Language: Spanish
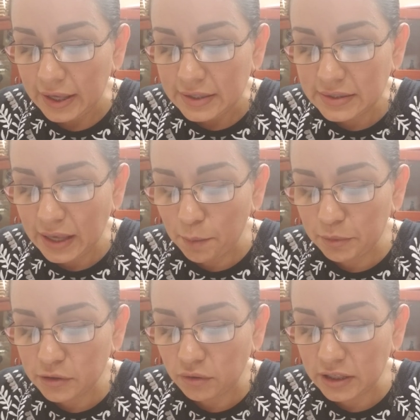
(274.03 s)
sean
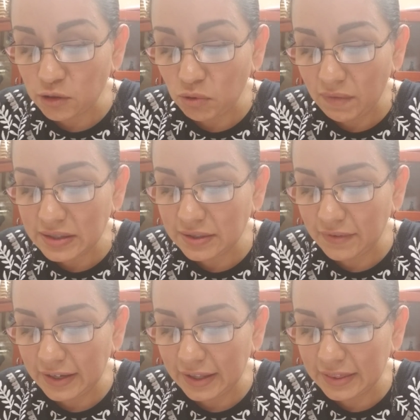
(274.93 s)
personas nuevas,
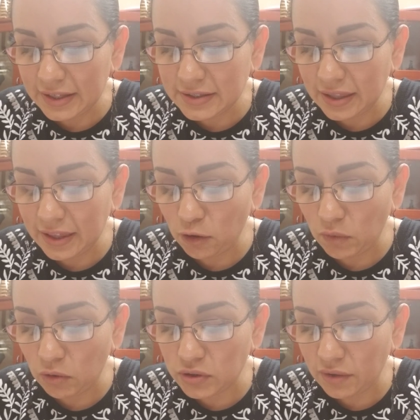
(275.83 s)
diferentes, de
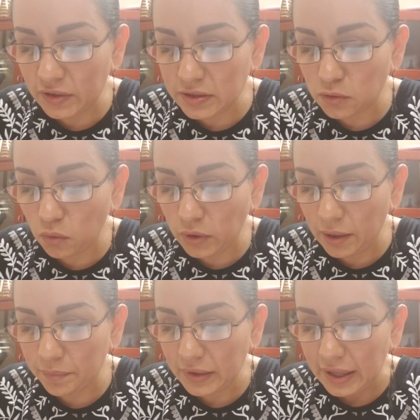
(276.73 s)
novedosa
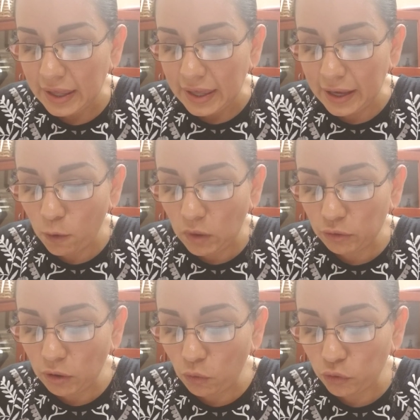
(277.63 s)
frescura en
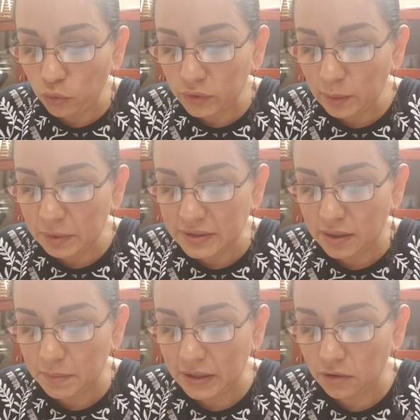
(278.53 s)
cuanto a conducta y
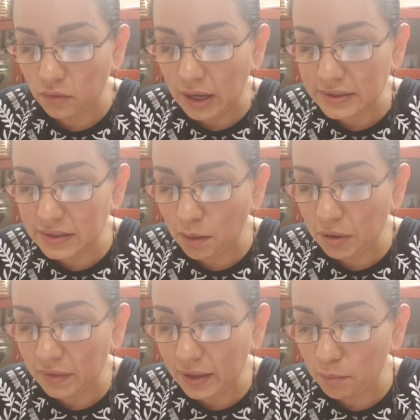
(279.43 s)
pensamiento, así
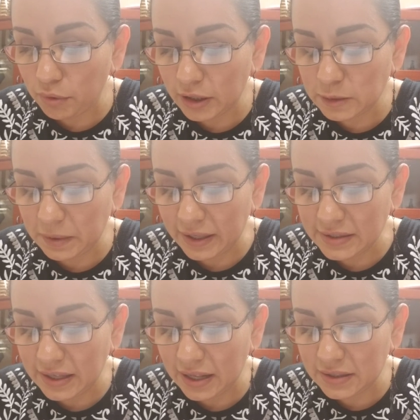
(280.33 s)
aprenderán por
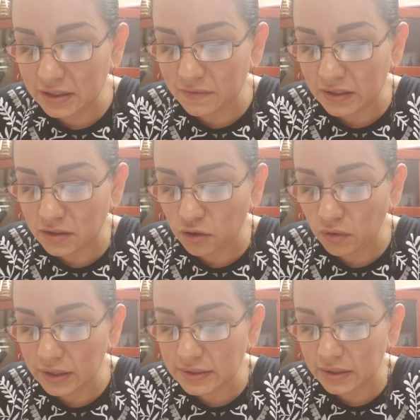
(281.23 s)
experiencia la satisfacción
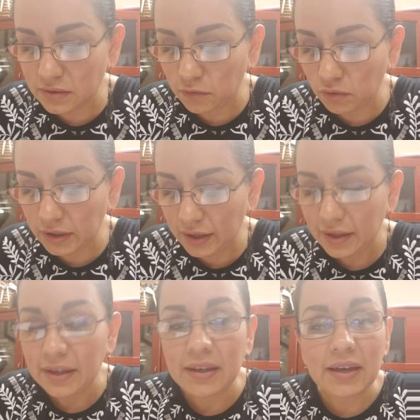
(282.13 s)
que se disfruta
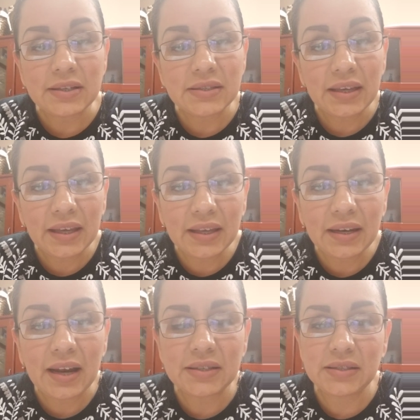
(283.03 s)
al seguir
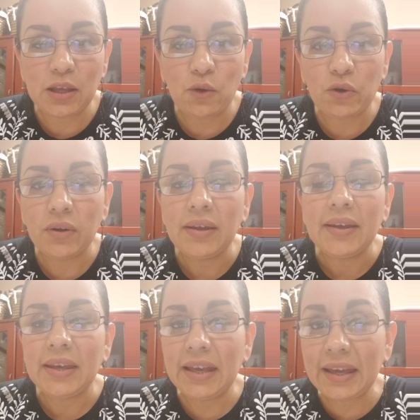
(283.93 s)
al Señor.
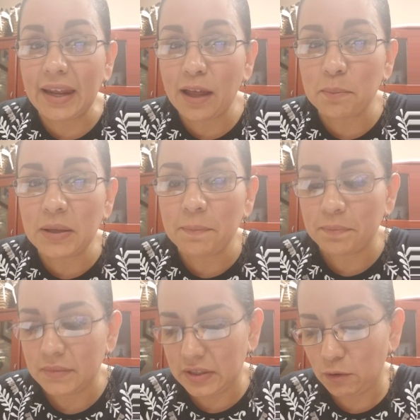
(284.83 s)
Y créanme,
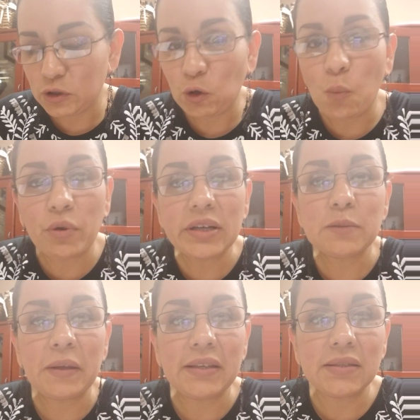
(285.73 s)
se los digo por
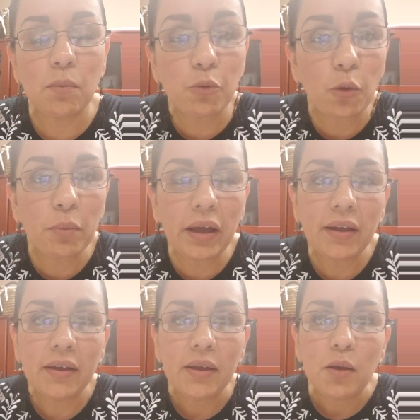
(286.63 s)
experiencia propia,
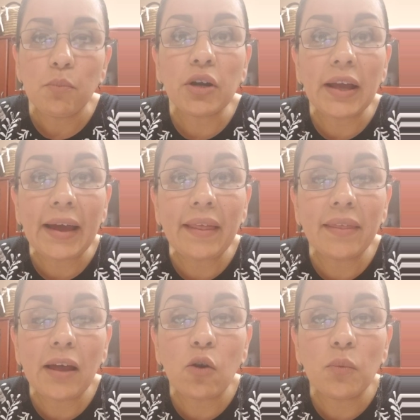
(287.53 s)
porque cada
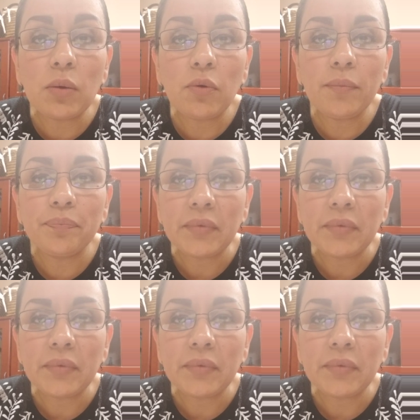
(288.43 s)
día lo vivo,